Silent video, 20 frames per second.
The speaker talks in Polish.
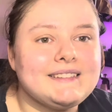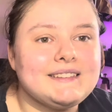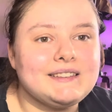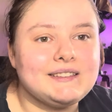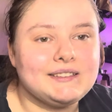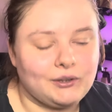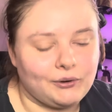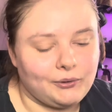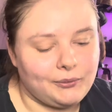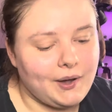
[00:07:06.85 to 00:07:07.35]

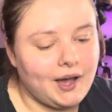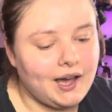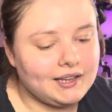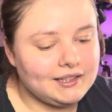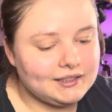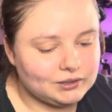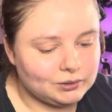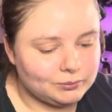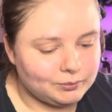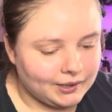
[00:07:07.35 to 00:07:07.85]
No,
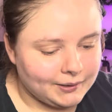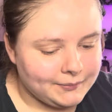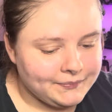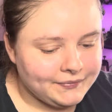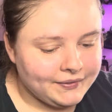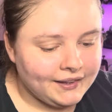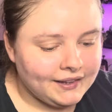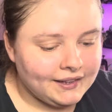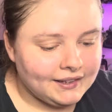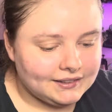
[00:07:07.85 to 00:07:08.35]
ale dobra.
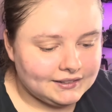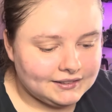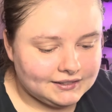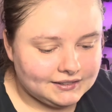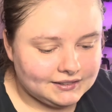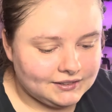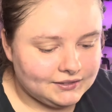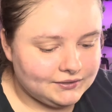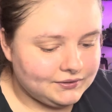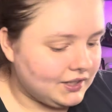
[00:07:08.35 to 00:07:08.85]
Y,
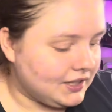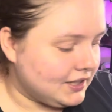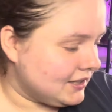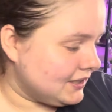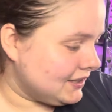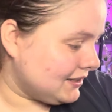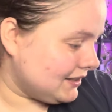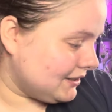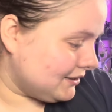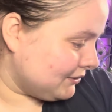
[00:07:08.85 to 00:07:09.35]
więc,
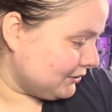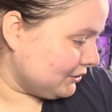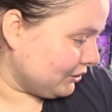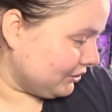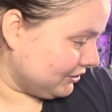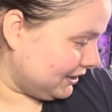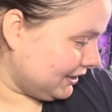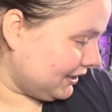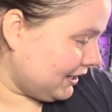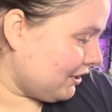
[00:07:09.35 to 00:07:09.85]
no,
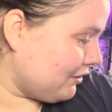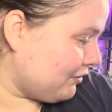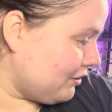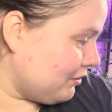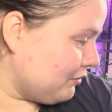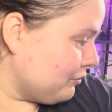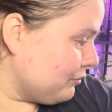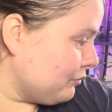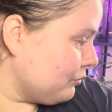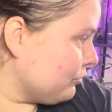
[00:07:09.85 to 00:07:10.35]
tak jak
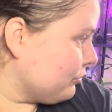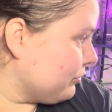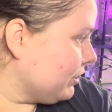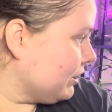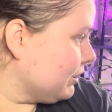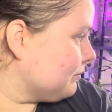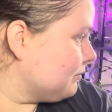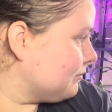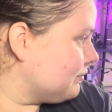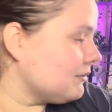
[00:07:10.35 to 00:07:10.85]
Wam mówię
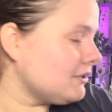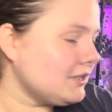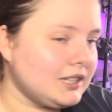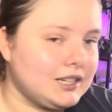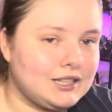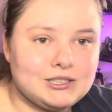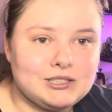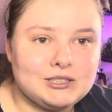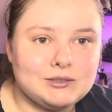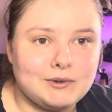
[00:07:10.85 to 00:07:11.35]
za
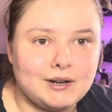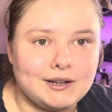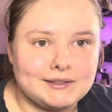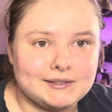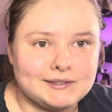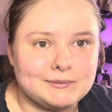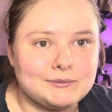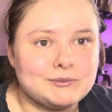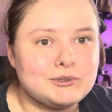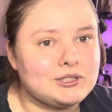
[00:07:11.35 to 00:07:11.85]
każdym
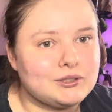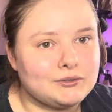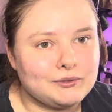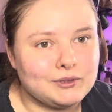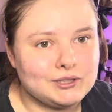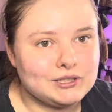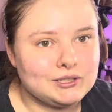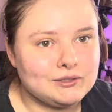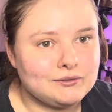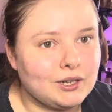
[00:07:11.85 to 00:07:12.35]
razem, że
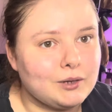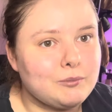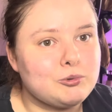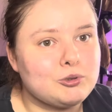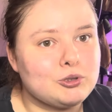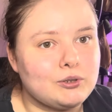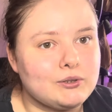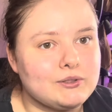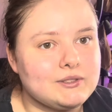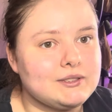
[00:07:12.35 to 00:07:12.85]
właściwie jak
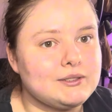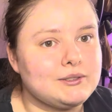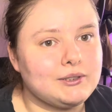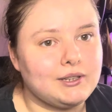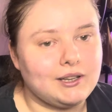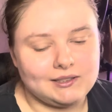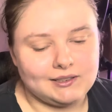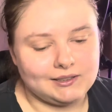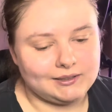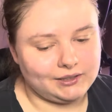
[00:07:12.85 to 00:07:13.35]
przychodzę, to ja
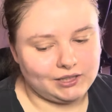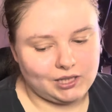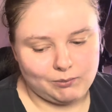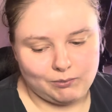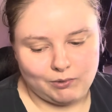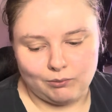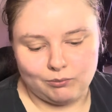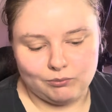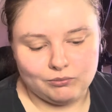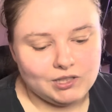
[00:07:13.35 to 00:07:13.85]
nigdy nie,
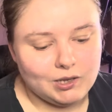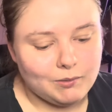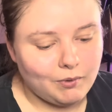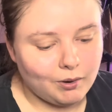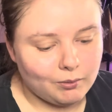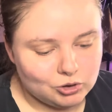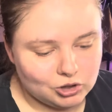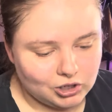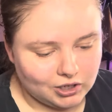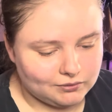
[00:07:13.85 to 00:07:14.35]
miał, nie
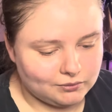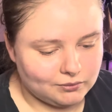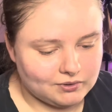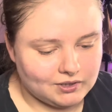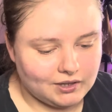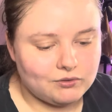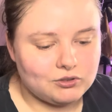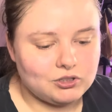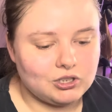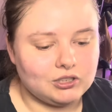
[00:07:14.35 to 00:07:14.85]
mam czasu.
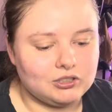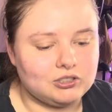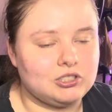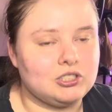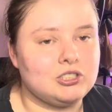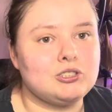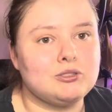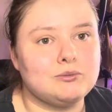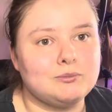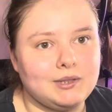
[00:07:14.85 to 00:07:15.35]
Zawsze
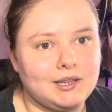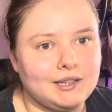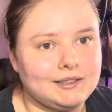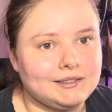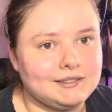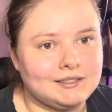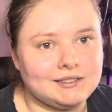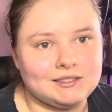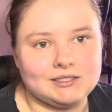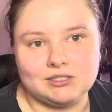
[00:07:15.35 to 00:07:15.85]
gdzieś
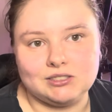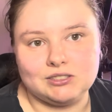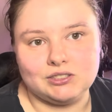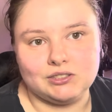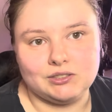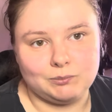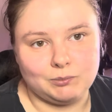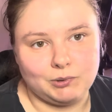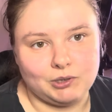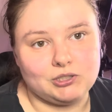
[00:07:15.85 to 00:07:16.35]
biegnę, gdzieś się
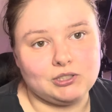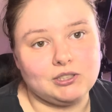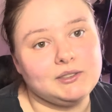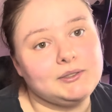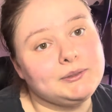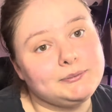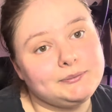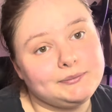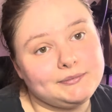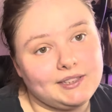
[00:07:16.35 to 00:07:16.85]
spieszę.
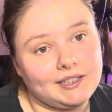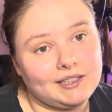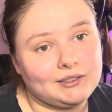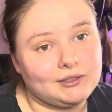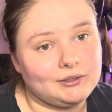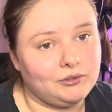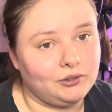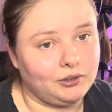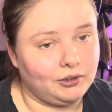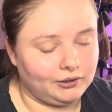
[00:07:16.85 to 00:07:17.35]
No, tak to
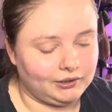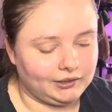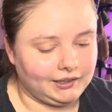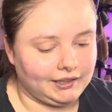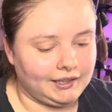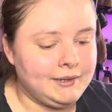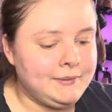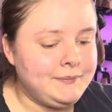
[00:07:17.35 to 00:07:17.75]
wygląda.